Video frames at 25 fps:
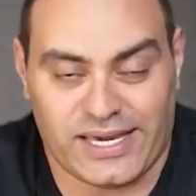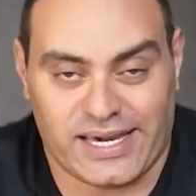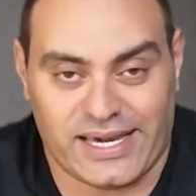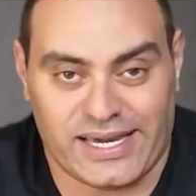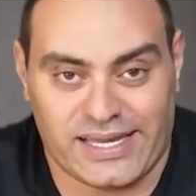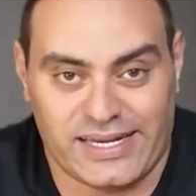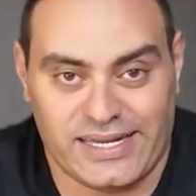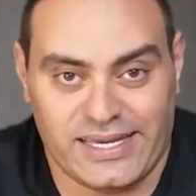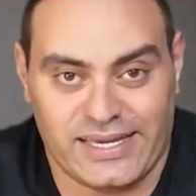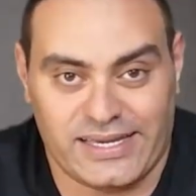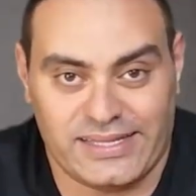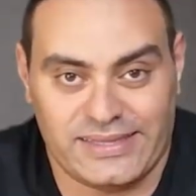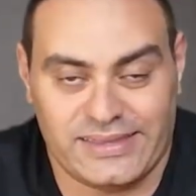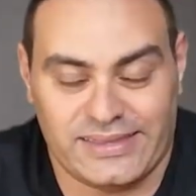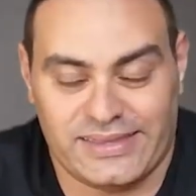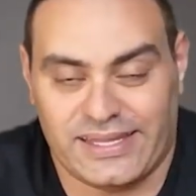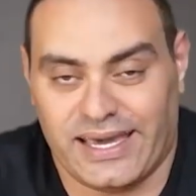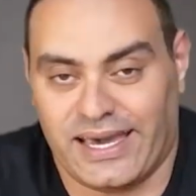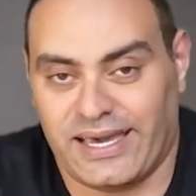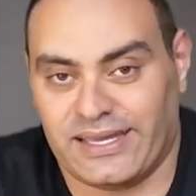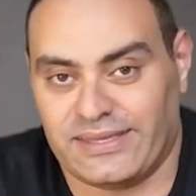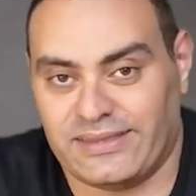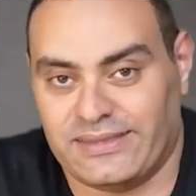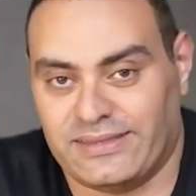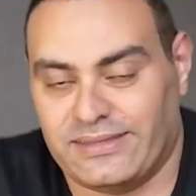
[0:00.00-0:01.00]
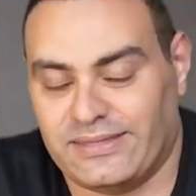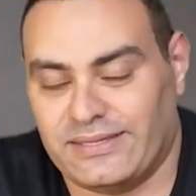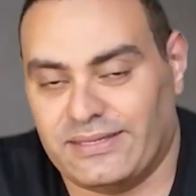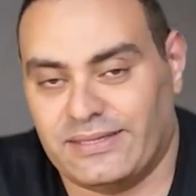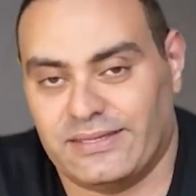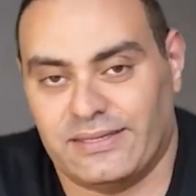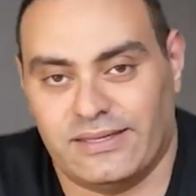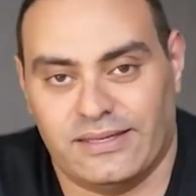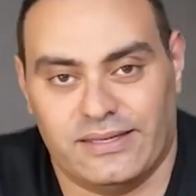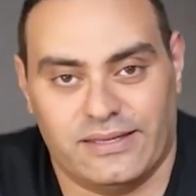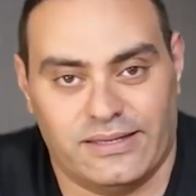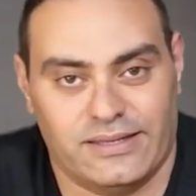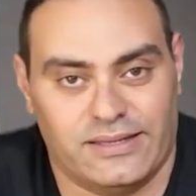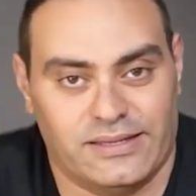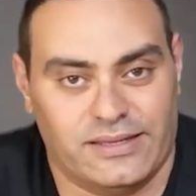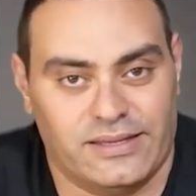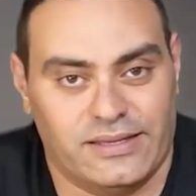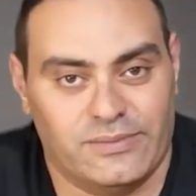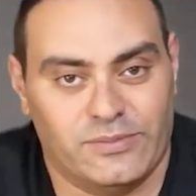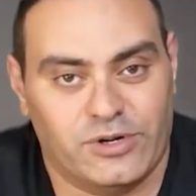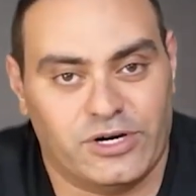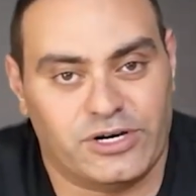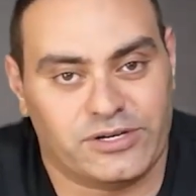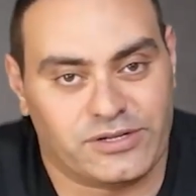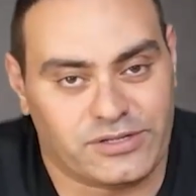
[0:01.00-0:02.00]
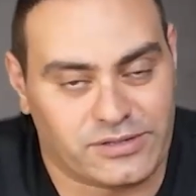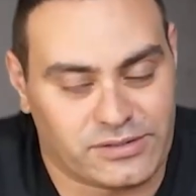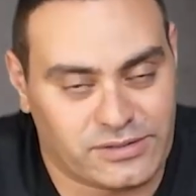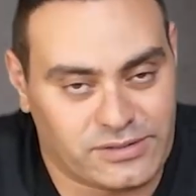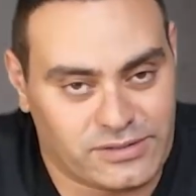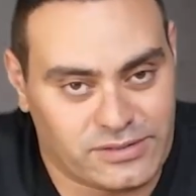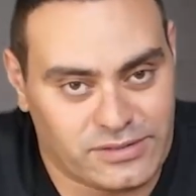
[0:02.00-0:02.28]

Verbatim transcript: حاليا تحت آه، اماره